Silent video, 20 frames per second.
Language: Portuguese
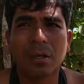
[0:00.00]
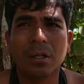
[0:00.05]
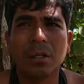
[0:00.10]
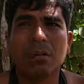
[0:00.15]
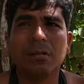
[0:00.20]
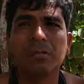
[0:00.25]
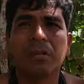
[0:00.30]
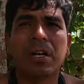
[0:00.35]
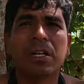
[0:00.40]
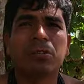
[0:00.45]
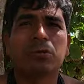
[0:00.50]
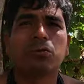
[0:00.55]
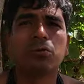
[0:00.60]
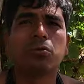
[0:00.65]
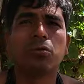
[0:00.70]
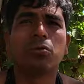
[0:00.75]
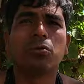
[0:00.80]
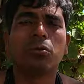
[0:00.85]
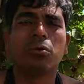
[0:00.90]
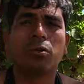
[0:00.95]
e
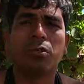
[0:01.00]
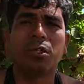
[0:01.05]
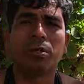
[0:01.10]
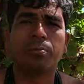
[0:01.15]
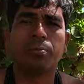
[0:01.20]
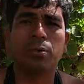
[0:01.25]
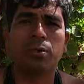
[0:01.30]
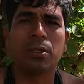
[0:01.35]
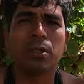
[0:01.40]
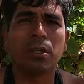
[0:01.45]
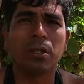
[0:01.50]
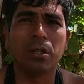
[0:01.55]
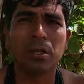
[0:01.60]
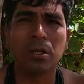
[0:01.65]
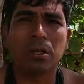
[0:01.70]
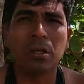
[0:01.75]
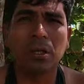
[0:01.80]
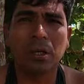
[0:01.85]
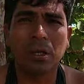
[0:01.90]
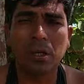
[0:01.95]
diversos outros tipos
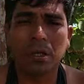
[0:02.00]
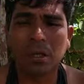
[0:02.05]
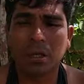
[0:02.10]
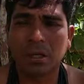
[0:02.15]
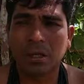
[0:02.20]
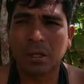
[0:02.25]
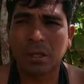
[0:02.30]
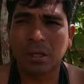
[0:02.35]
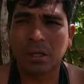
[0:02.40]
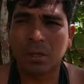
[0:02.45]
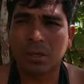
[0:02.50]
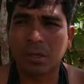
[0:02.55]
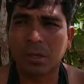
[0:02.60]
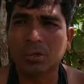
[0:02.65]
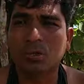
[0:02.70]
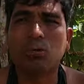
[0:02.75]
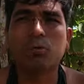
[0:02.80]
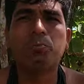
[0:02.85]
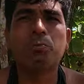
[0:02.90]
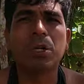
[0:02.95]
de, de
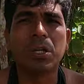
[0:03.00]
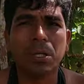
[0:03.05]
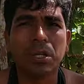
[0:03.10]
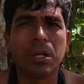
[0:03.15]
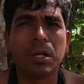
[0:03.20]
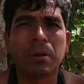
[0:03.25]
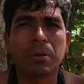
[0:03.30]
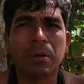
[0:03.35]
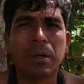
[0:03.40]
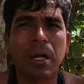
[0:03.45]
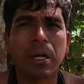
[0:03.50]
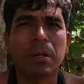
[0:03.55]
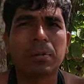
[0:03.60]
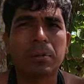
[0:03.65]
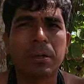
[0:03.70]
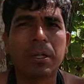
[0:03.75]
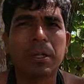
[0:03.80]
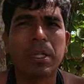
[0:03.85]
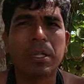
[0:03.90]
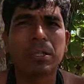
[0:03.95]
comida,
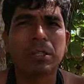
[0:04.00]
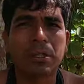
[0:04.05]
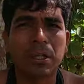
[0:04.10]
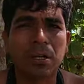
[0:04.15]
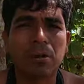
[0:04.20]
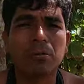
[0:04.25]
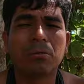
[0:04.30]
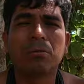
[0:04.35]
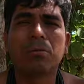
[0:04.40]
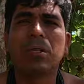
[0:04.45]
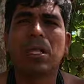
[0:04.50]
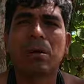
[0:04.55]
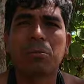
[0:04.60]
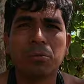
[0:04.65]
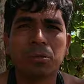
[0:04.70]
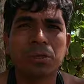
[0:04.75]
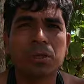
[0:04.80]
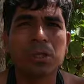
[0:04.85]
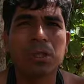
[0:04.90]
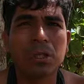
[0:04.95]
alimentação
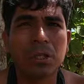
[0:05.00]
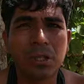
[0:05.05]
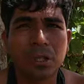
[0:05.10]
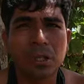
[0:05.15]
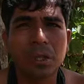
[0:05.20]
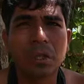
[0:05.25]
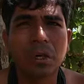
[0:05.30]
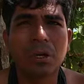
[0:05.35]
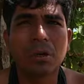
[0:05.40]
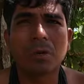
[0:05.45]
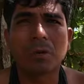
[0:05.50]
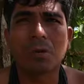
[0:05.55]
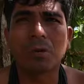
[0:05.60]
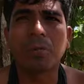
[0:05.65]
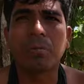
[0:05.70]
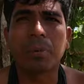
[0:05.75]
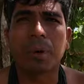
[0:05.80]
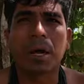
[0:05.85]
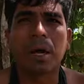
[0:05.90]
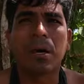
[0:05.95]
temos que
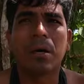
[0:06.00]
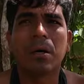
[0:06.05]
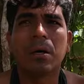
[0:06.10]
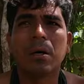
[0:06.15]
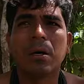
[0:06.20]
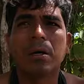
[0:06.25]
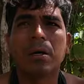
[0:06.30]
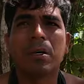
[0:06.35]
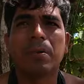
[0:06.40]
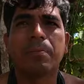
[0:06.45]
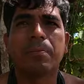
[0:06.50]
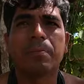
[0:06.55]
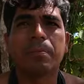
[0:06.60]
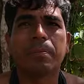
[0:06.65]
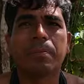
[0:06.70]
comprar. E,